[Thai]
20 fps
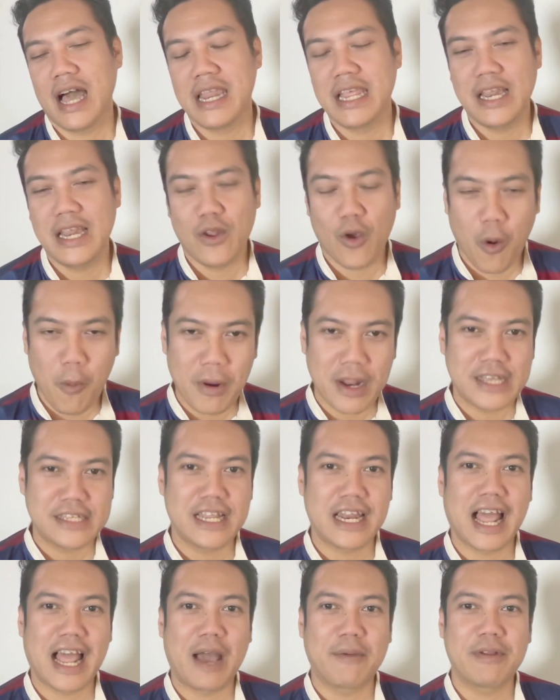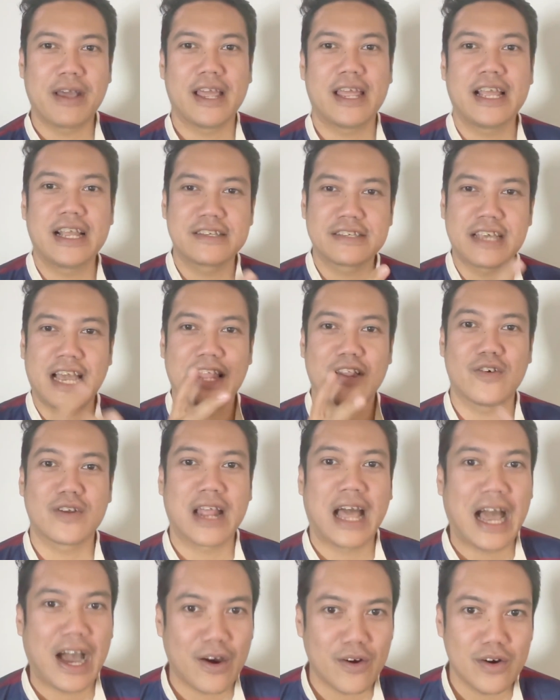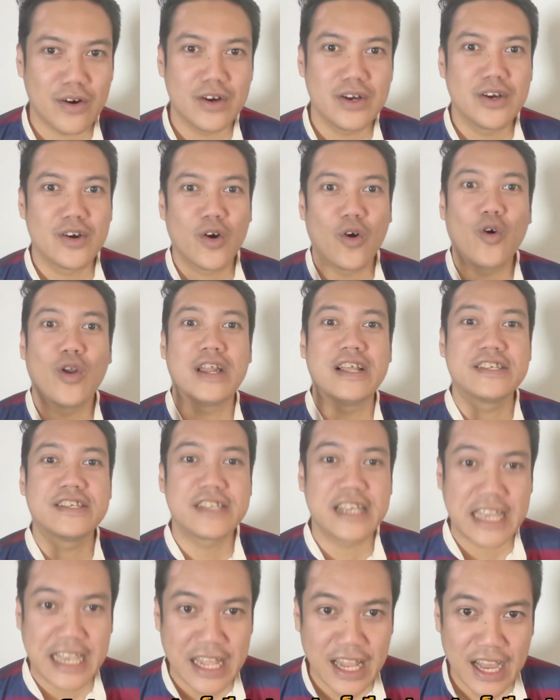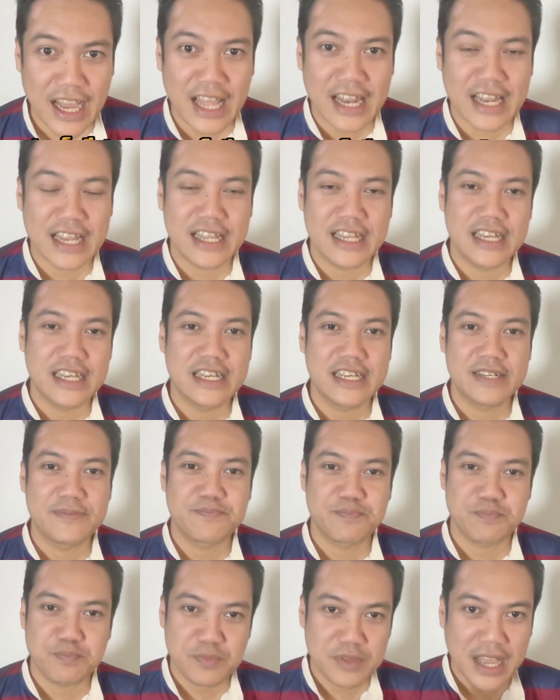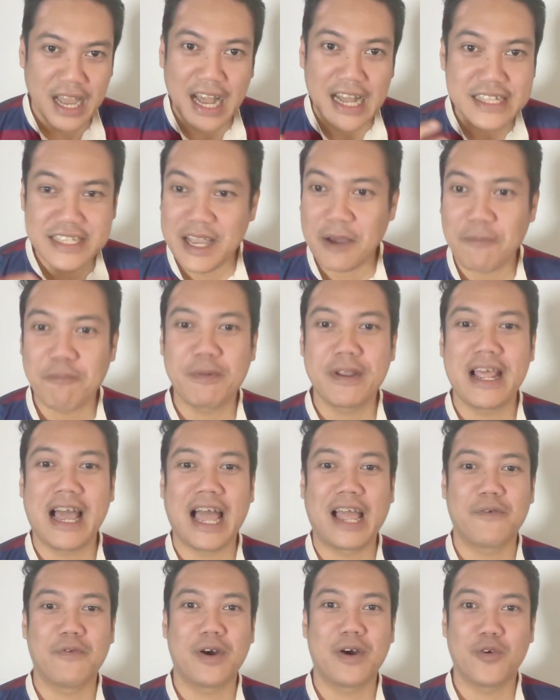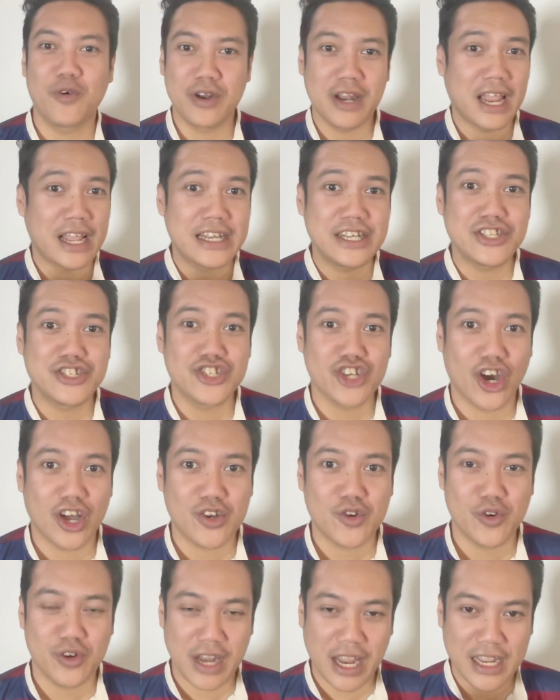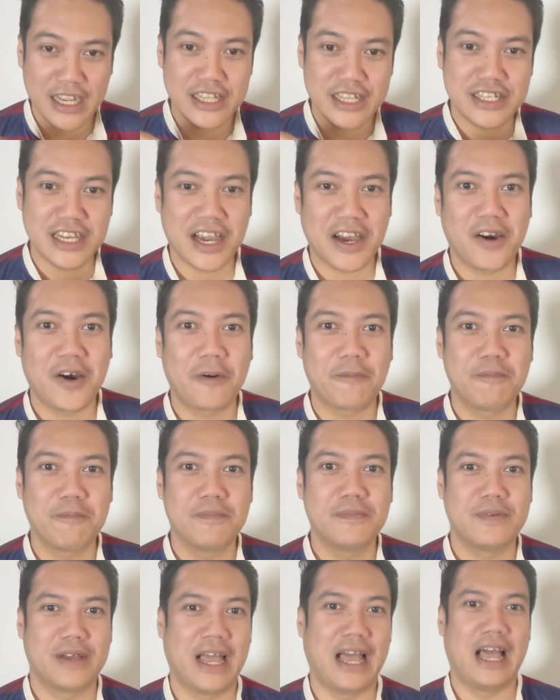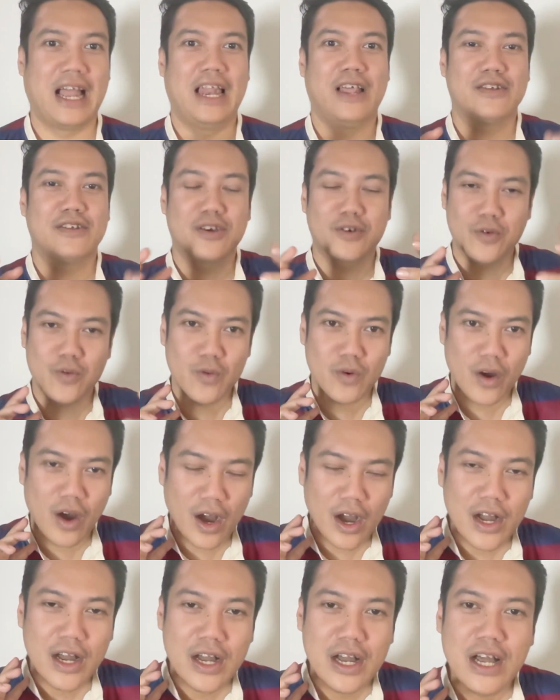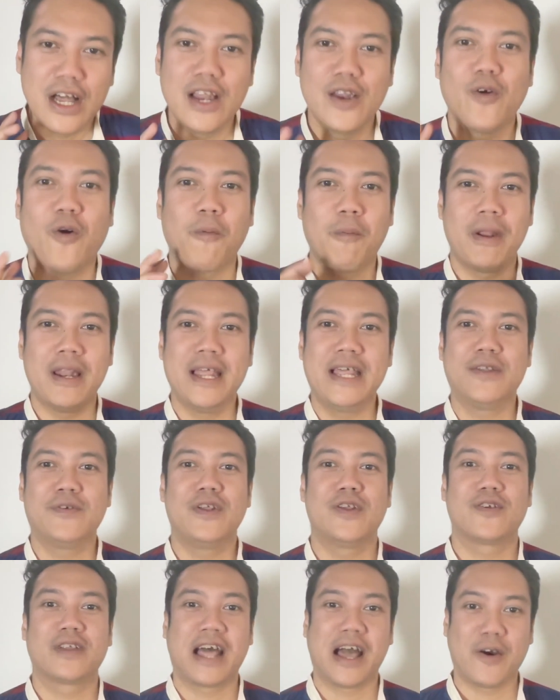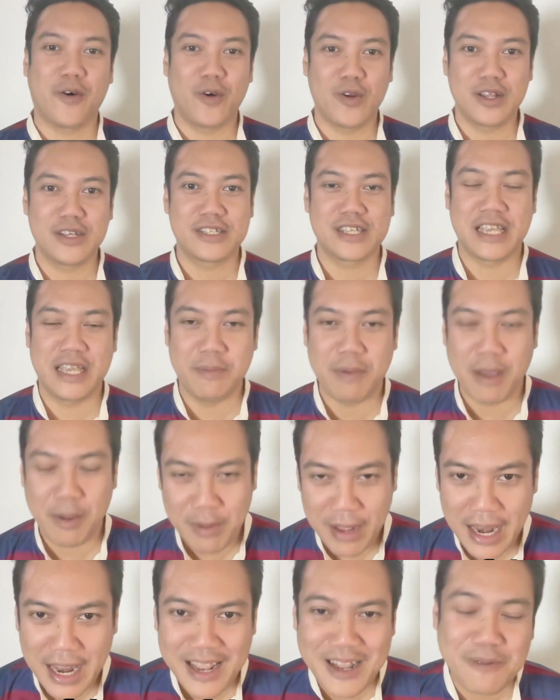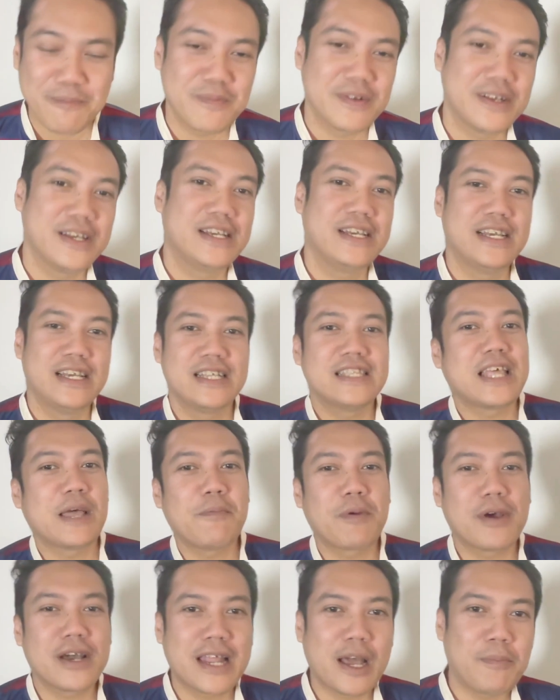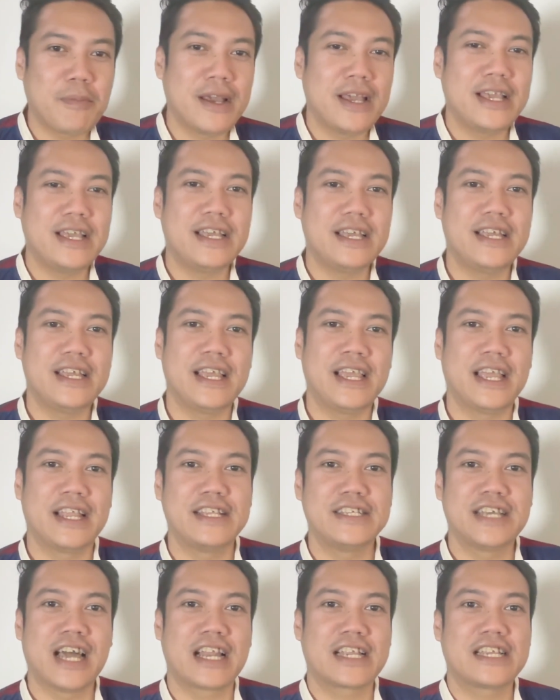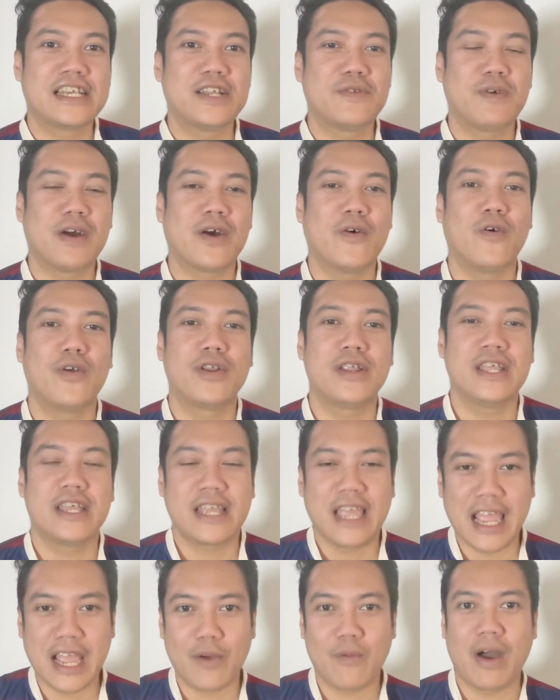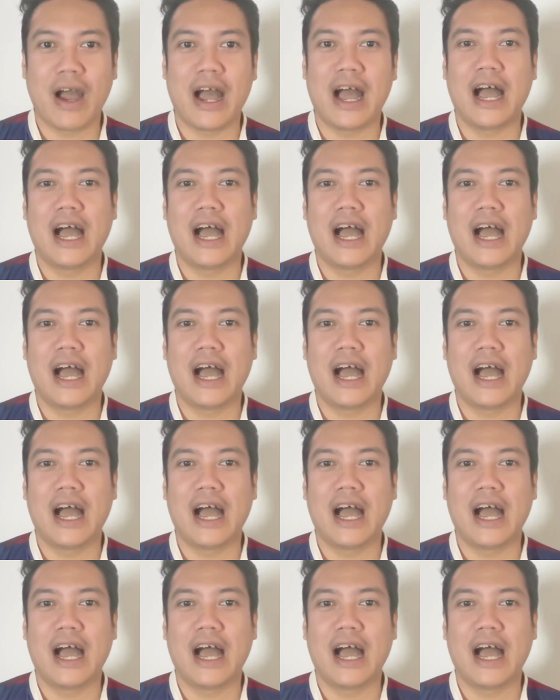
ที่ลงไปในสนามเนี่ยเองใส่รองเท้าคนละสีแล้วกันข้าจำไม่ได้ว่าคนไหนคือจอร์จคนไหนคือแจ็คอบแล้วทั้งคู่ก็ลงไปเล่นด้วยรองเท้าคนละสีแบบนั้นแหละครับแต่มันก็ทำให้เห็นชัดขึ้นว่าคนที่เก่งกว่า